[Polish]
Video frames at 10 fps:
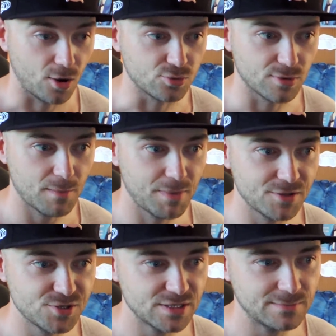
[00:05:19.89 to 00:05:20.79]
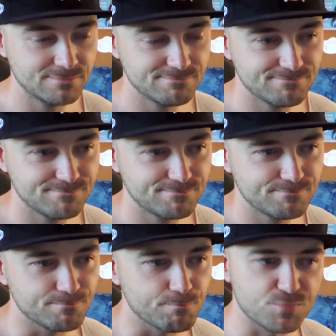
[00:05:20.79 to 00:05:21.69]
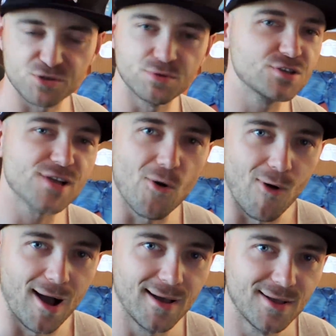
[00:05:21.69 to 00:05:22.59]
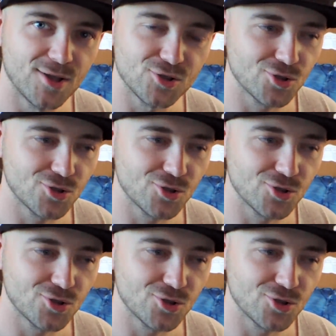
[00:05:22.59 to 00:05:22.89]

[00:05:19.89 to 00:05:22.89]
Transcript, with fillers: która będzie nam przybliżała